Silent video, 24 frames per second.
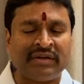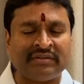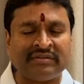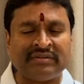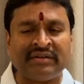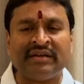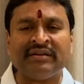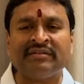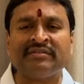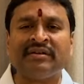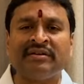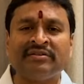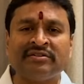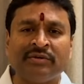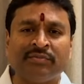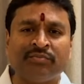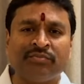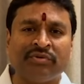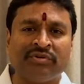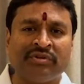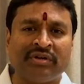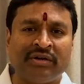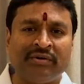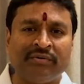చాలాసార్లు
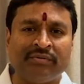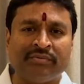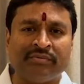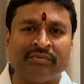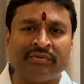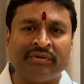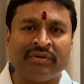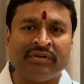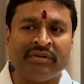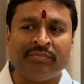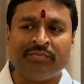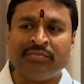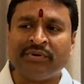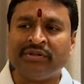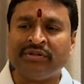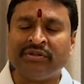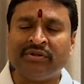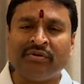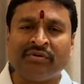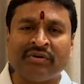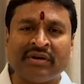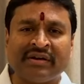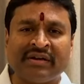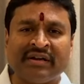చెప్తుంటాడు ప్రతి
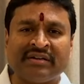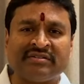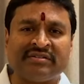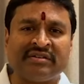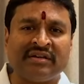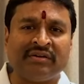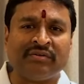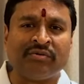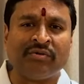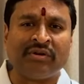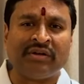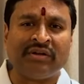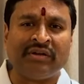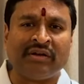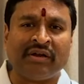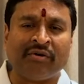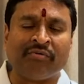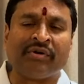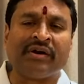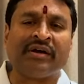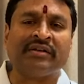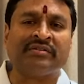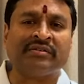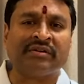ఒక్క కష్టాన్ని కూడా నేను
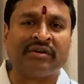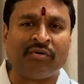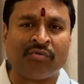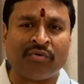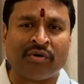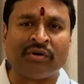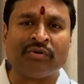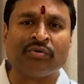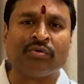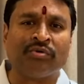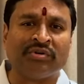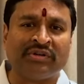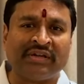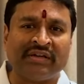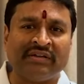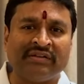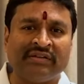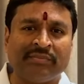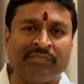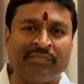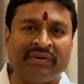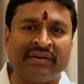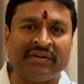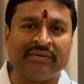అవకాశంగా వాడుకుంటానని
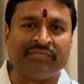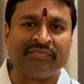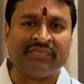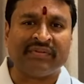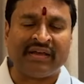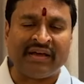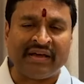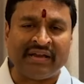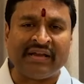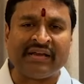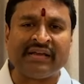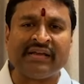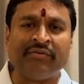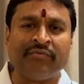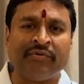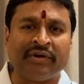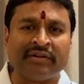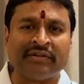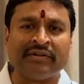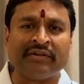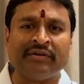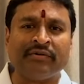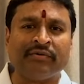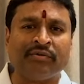చెప్పని అలాగే
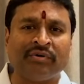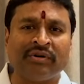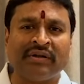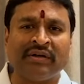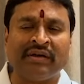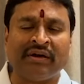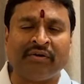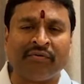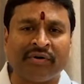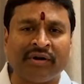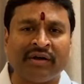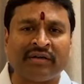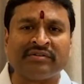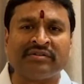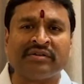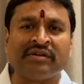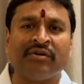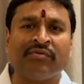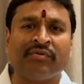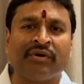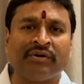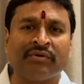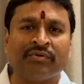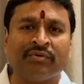వరదలను కూడా
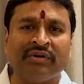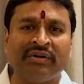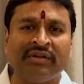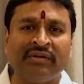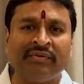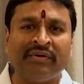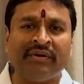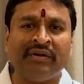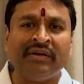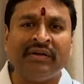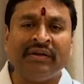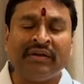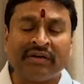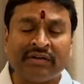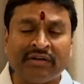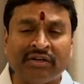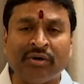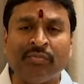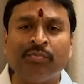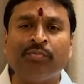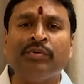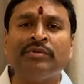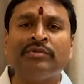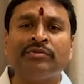అవకాశంగా వాడుకొని
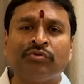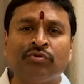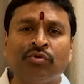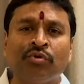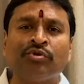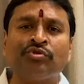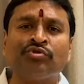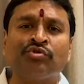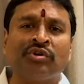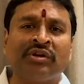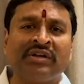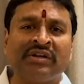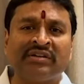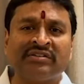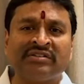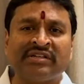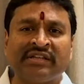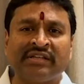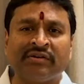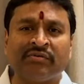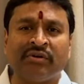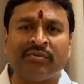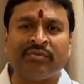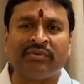డబ్బులు దోచుకోవడానికి
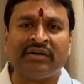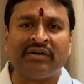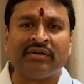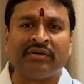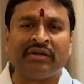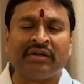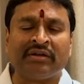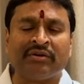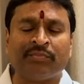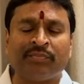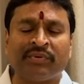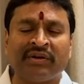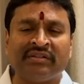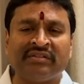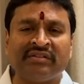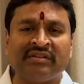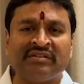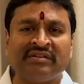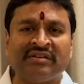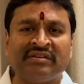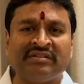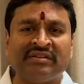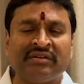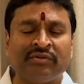చంద్రబాబు నాయుడు గారు ప్రయత్నం
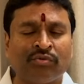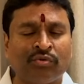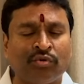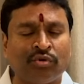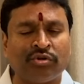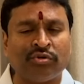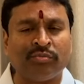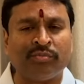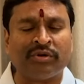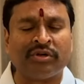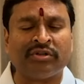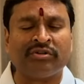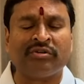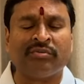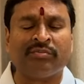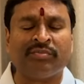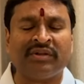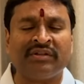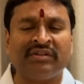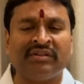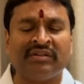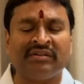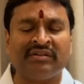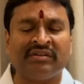చేశారు కూటమి ప్రయత్నం
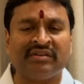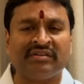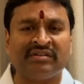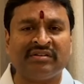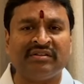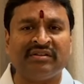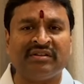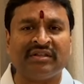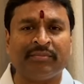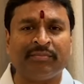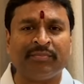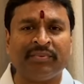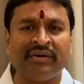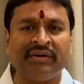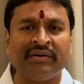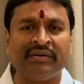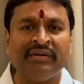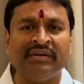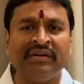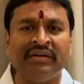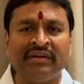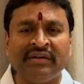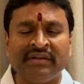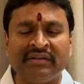ప్రయత్నం చేసింది తప్ప
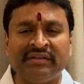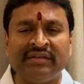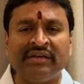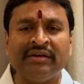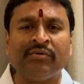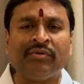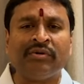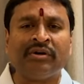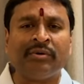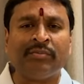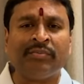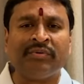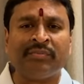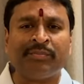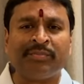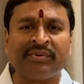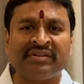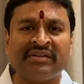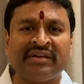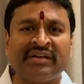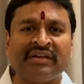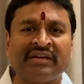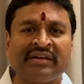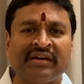ఏ ఒక్క
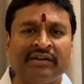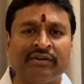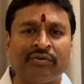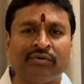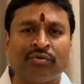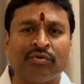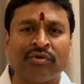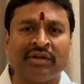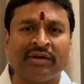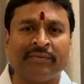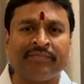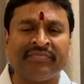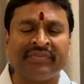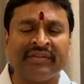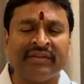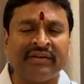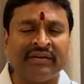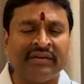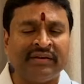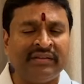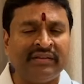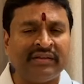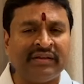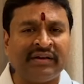ప్రజానికానికి కూడా
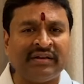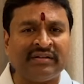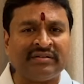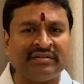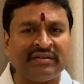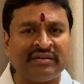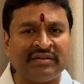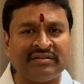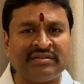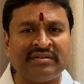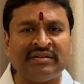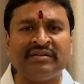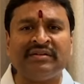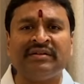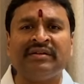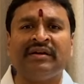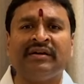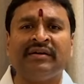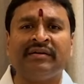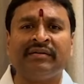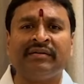ఎందుకంటే చిన్న చిన్న